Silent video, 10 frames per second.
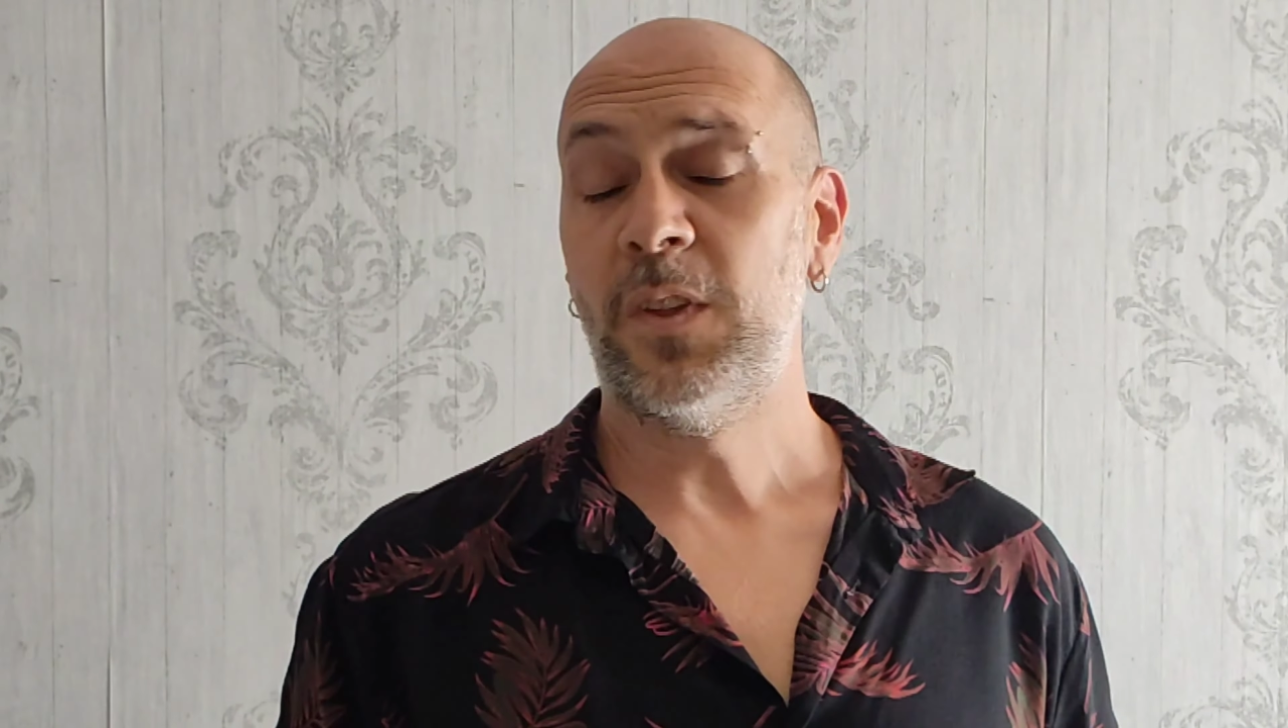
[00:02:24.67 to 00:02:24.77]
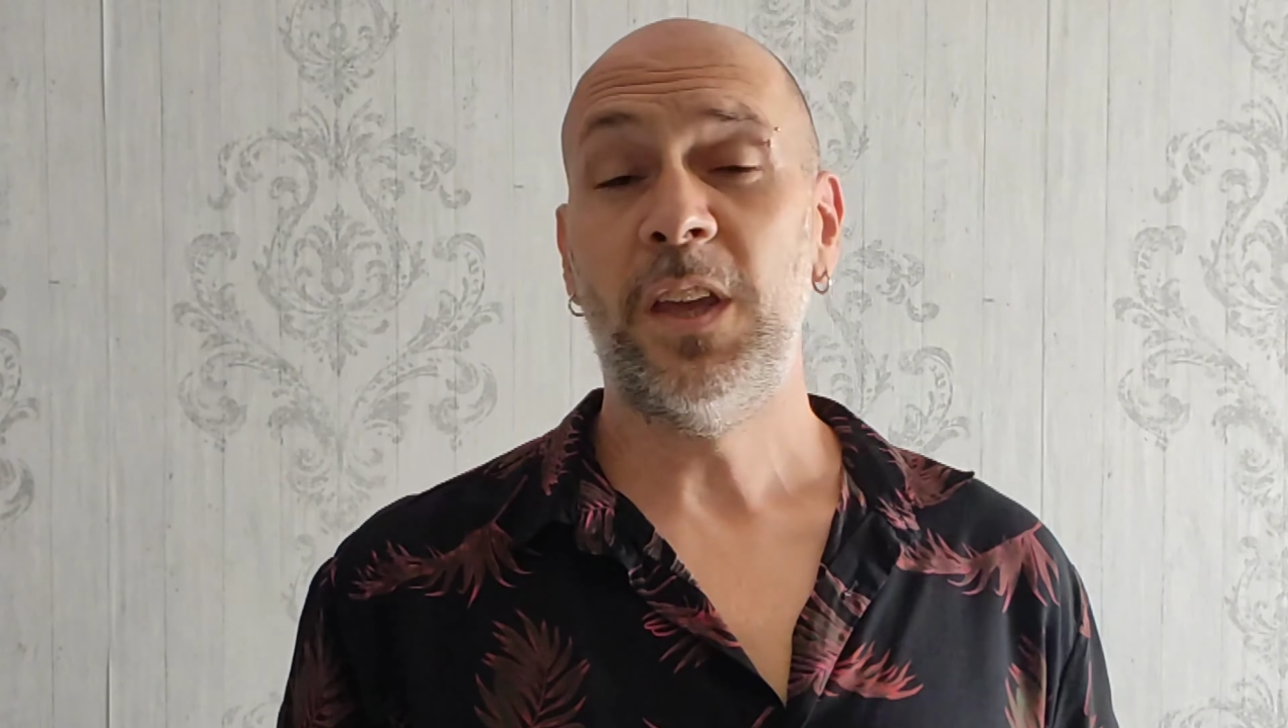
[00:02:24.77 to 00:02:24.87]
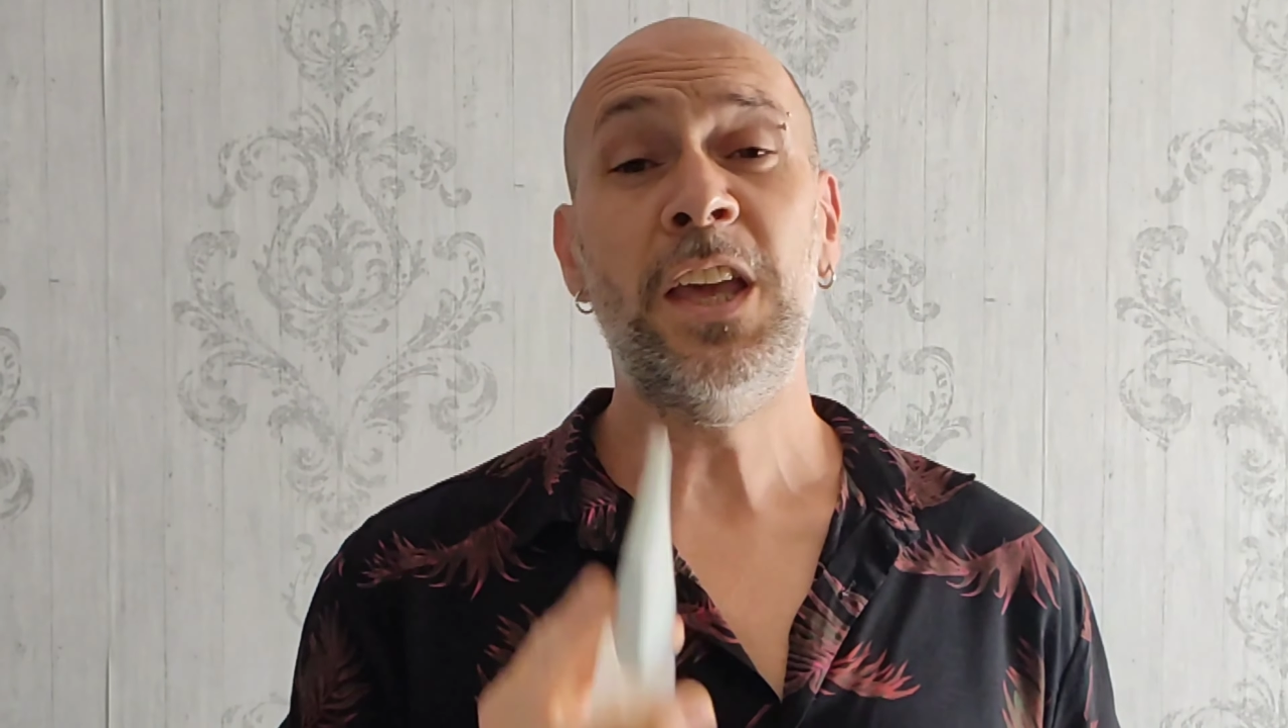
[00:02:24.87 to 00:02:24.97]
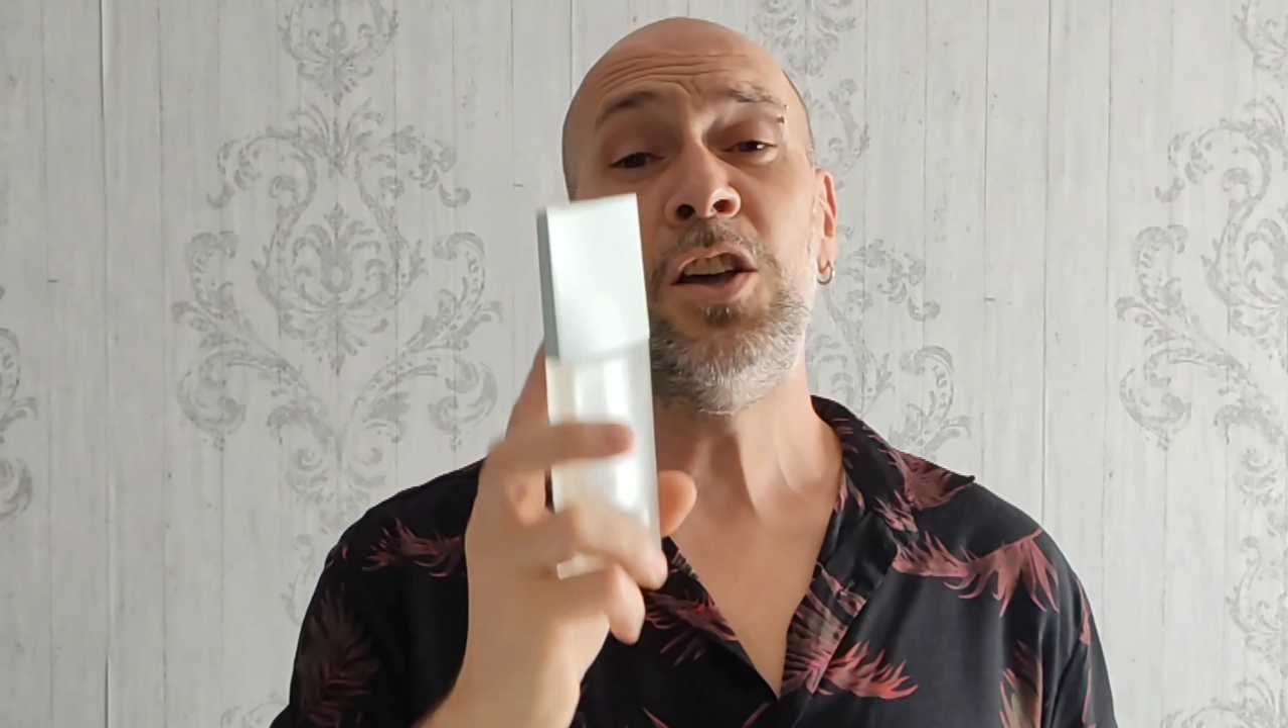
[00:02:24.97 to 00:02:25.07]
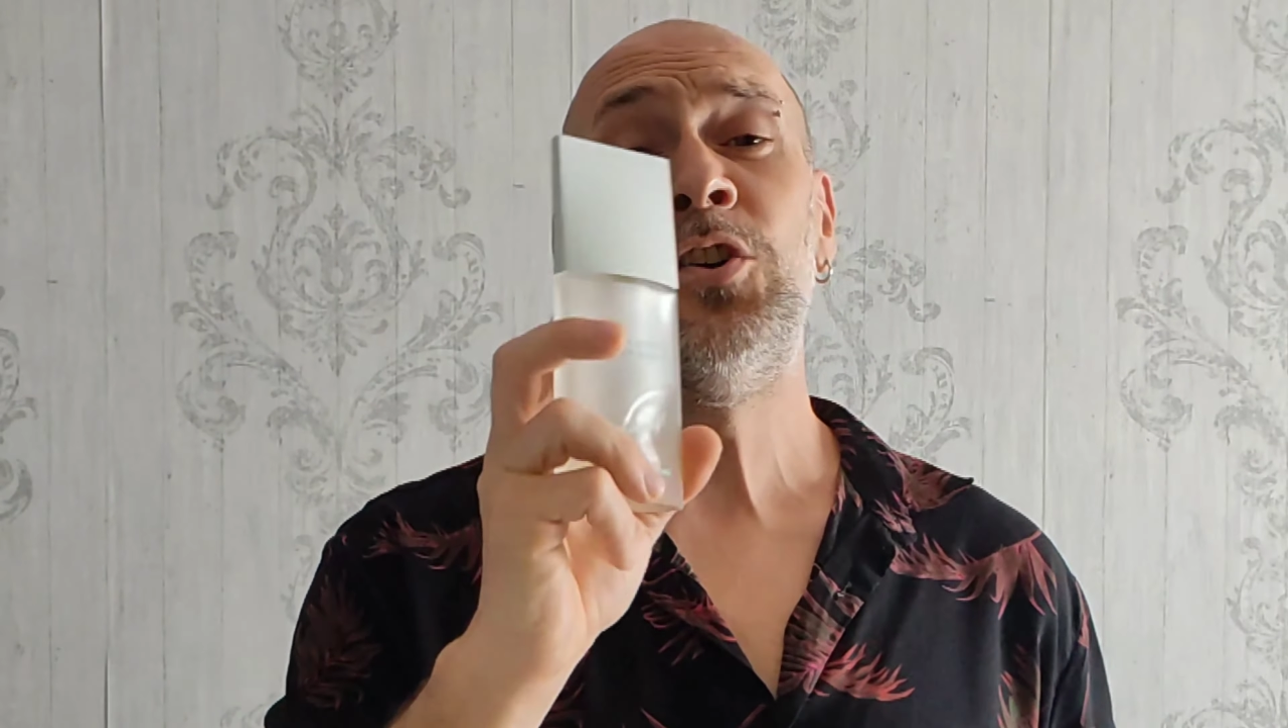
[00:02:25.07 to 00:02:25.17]

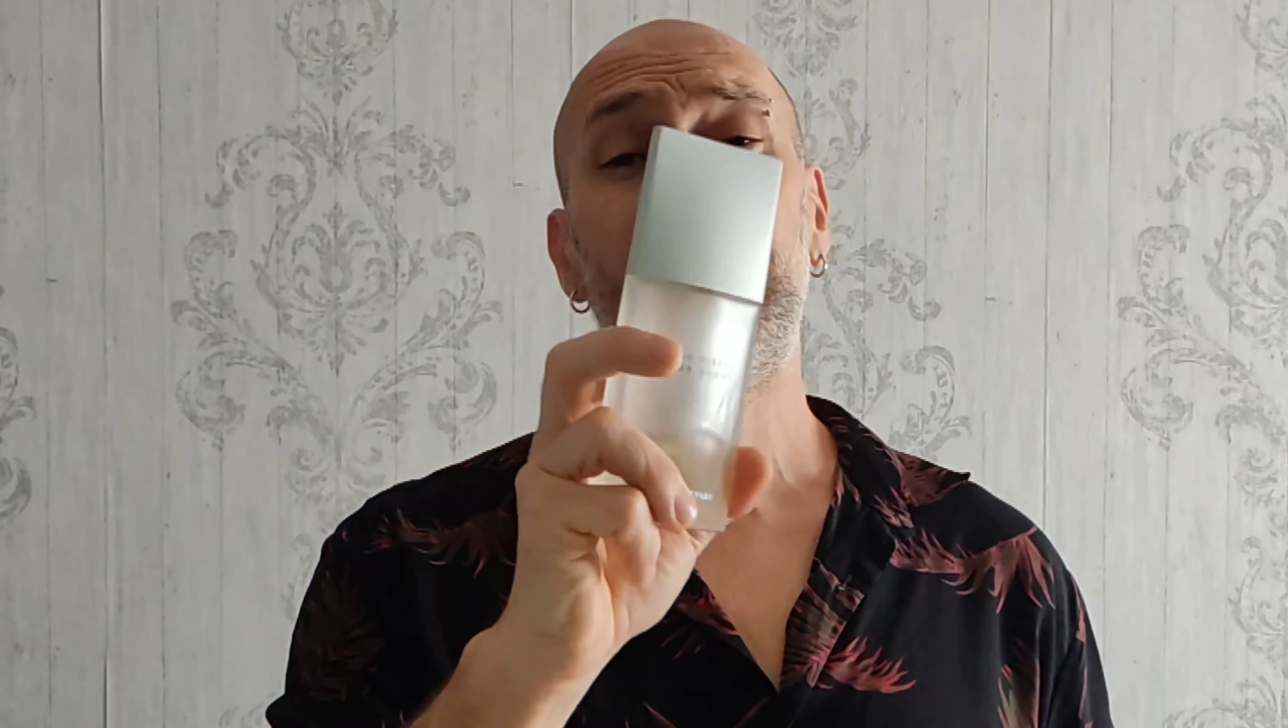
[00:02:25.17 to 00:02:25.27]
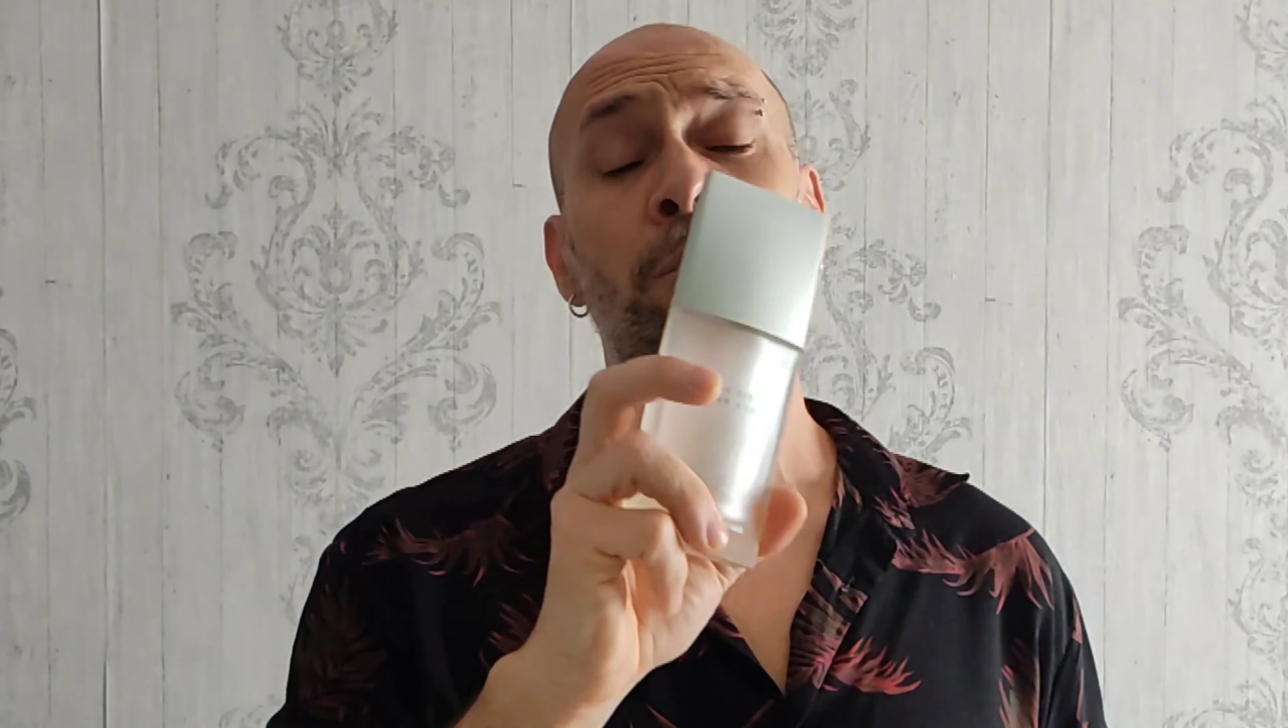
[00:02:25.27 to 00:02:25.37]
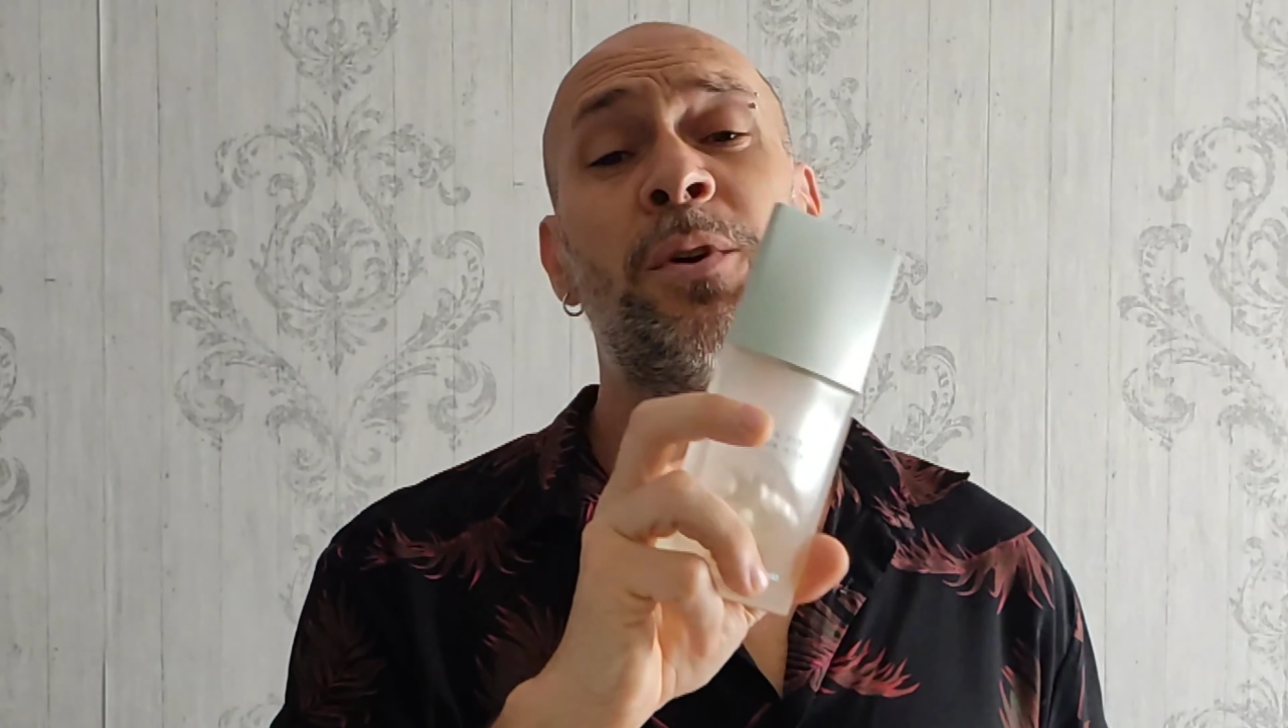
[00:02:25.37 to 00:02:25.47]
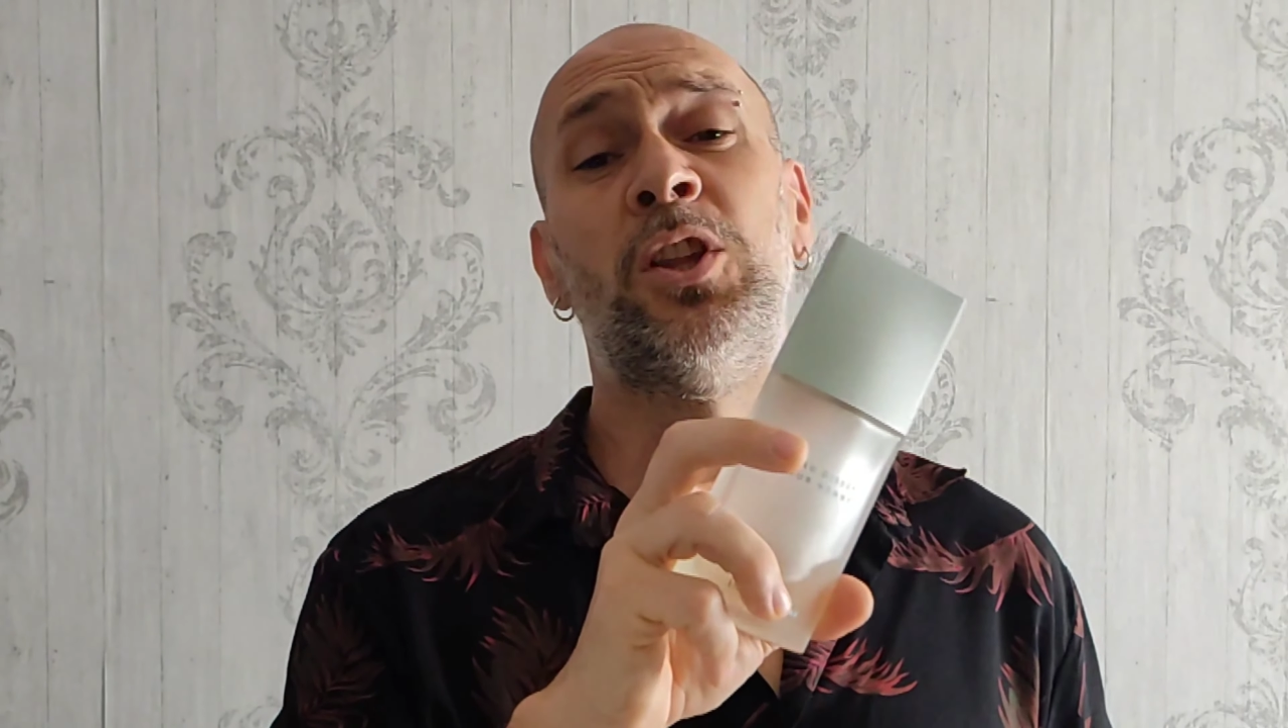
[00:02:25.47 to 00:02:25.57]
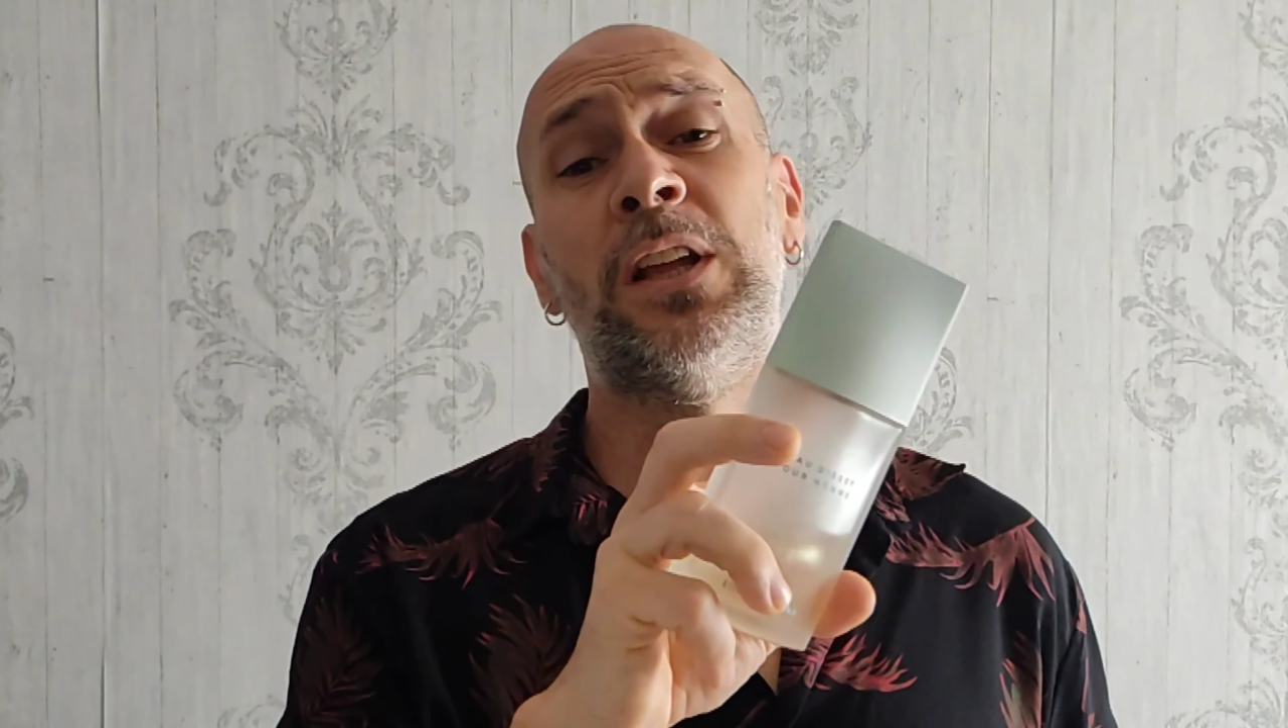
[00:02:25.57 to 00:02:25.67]
Y con
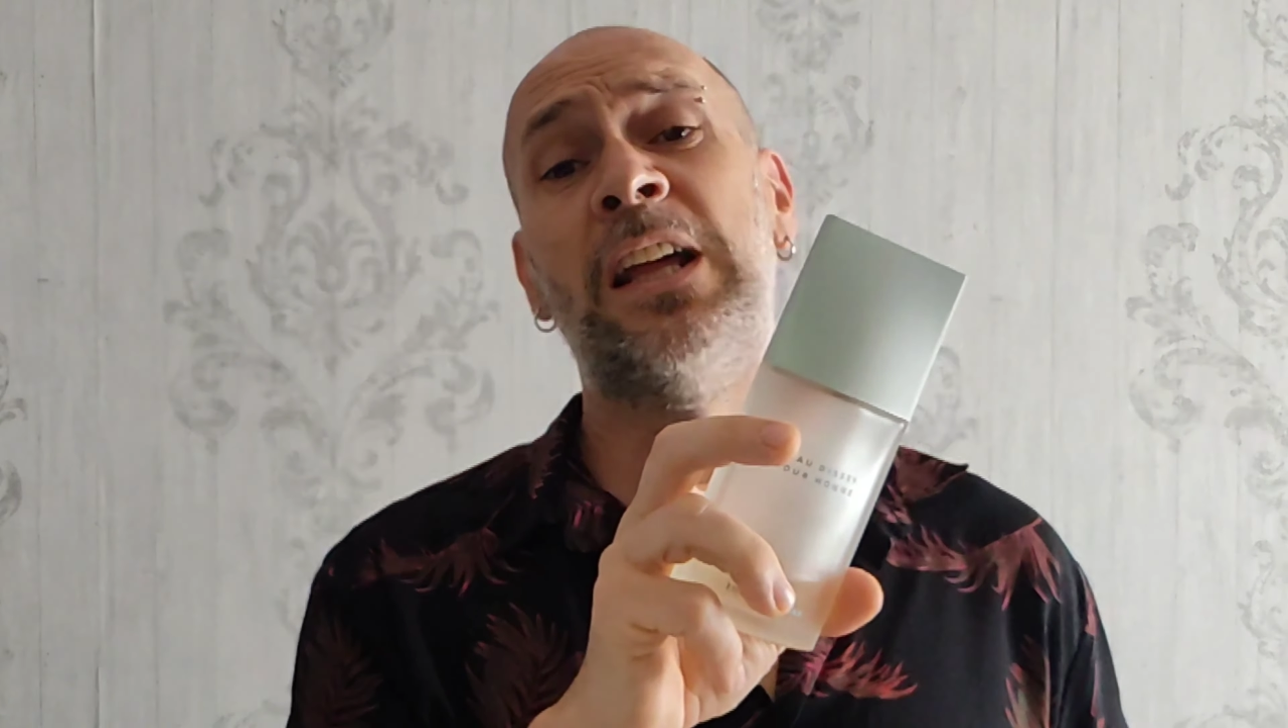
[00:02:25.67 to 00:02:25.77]
respecto